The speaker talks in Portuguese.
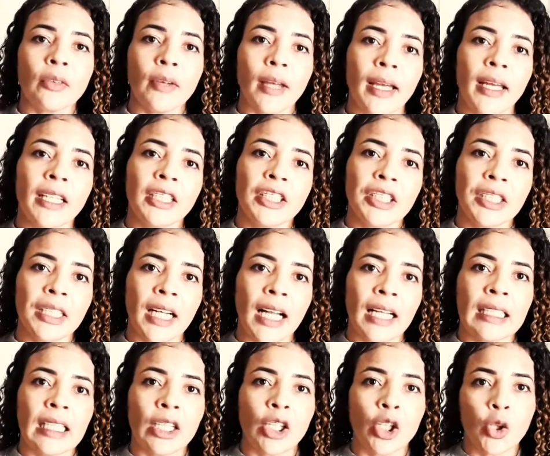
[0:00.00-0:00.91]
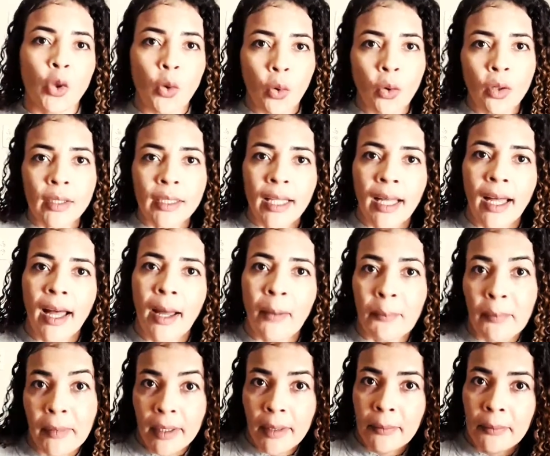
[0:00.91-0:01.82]
é retirada toda a
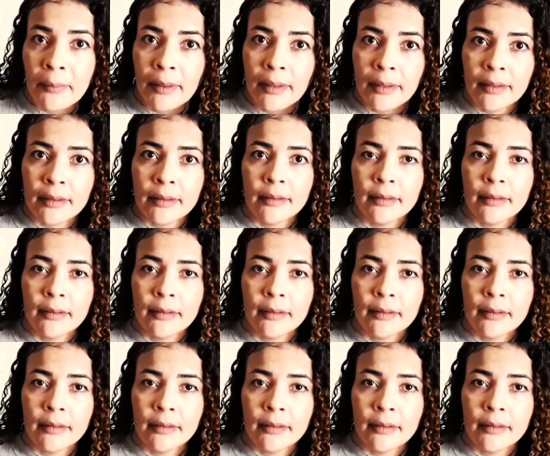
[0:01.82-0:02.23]
mama,